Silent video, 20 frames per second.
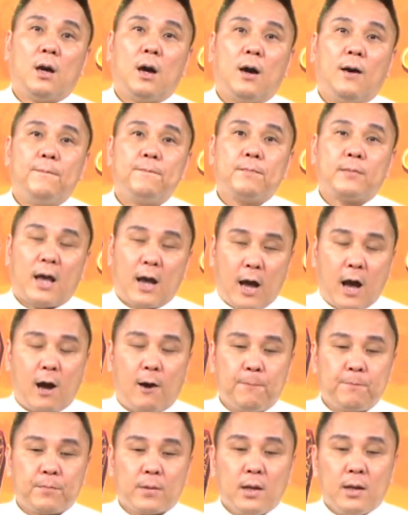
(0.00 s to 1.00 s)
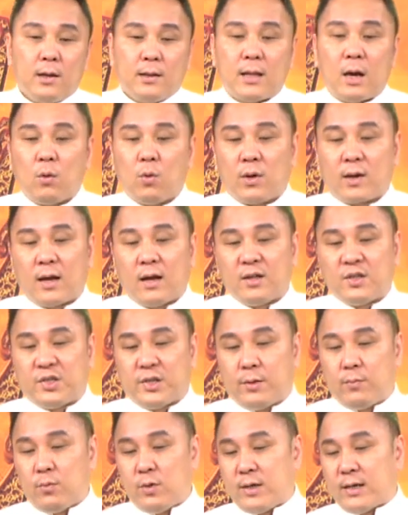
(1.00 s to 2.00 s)
好，那好，那我刚刚
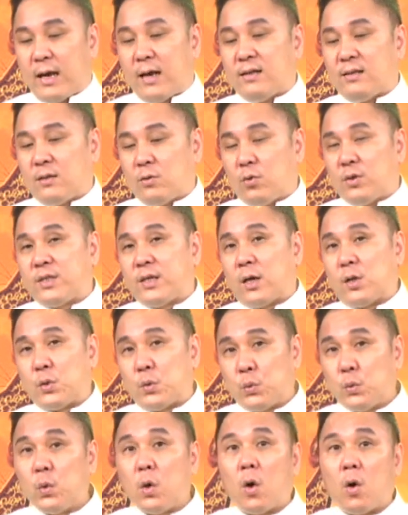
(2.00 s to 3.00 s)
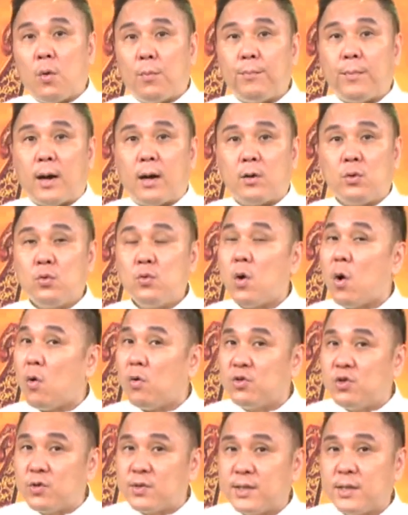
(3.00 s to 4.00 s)
节目一开始我讲如虹嘛，如
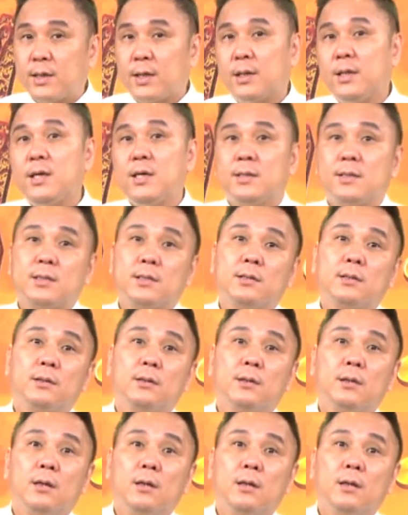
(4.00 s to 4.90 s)
虹就是一个例子，